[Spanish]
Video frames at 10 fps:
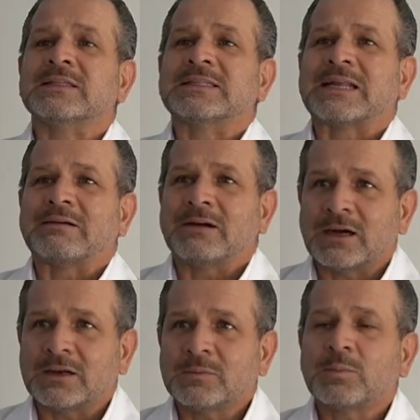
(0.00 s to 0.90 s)

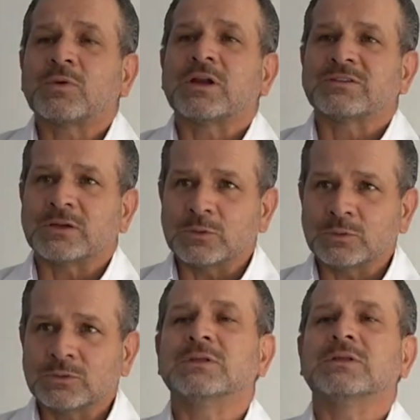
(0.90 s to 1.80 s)
trabajar por la
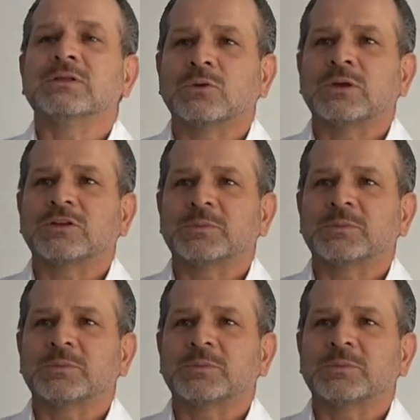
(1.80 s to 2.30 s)
salud de todas las